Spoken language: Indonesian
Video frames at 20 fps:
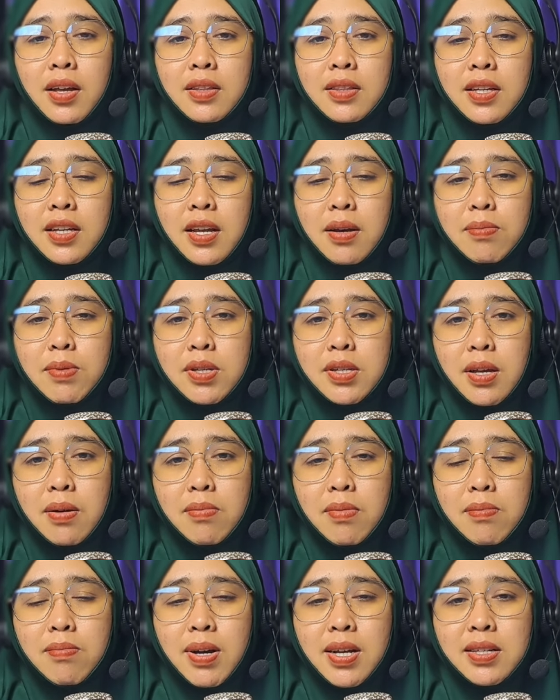tidak bisa
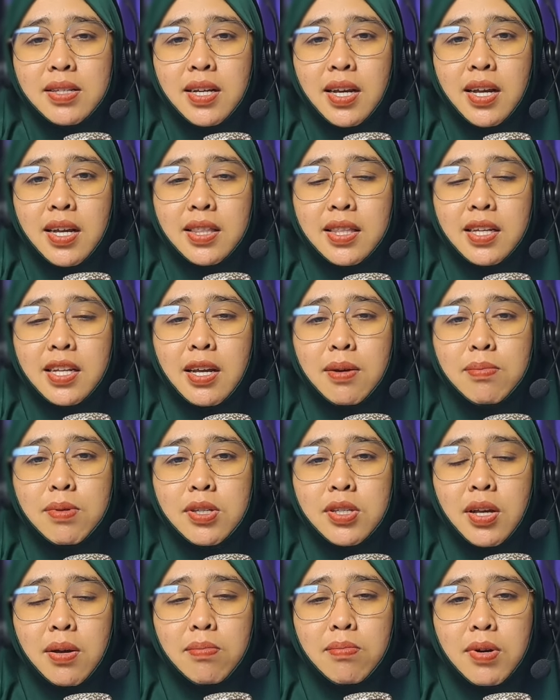membaca, tidak
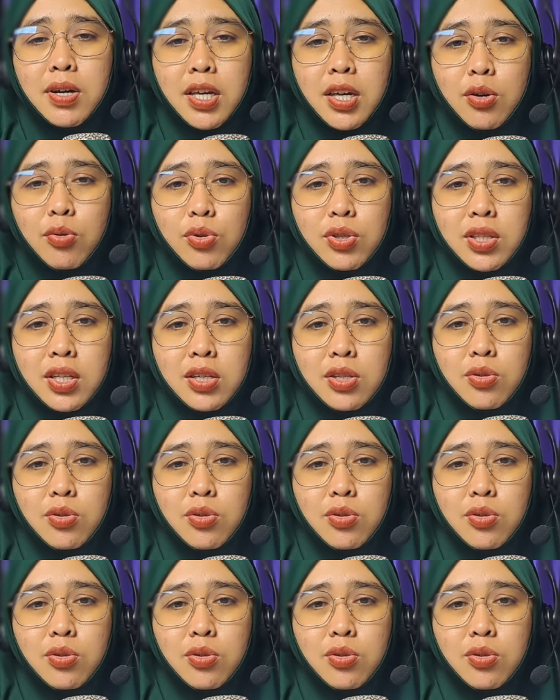bisa mengikuti